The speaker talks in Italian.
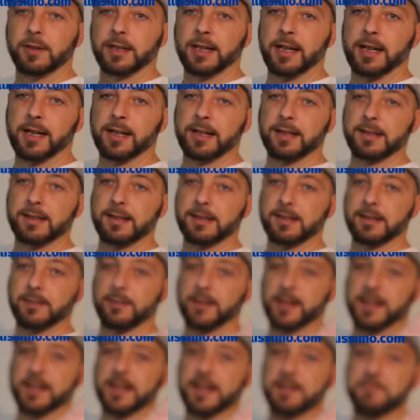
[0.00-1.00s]
vedere se si
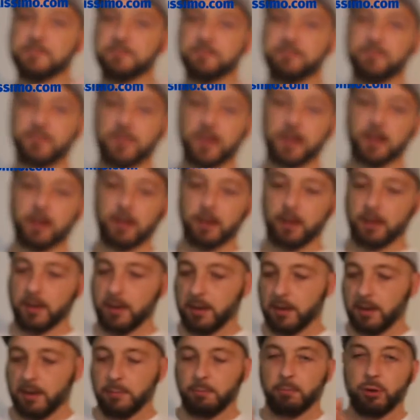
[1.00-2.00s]
vede,
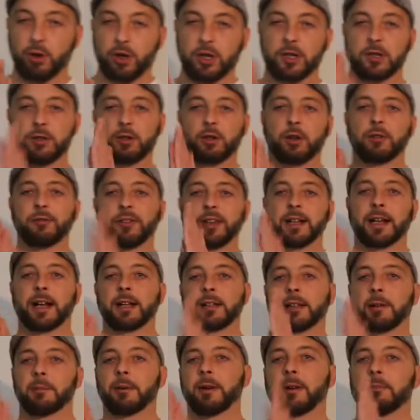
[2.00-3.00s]
poi
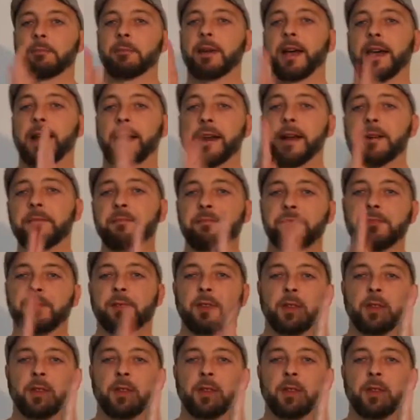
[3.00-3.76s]
strofinate per bene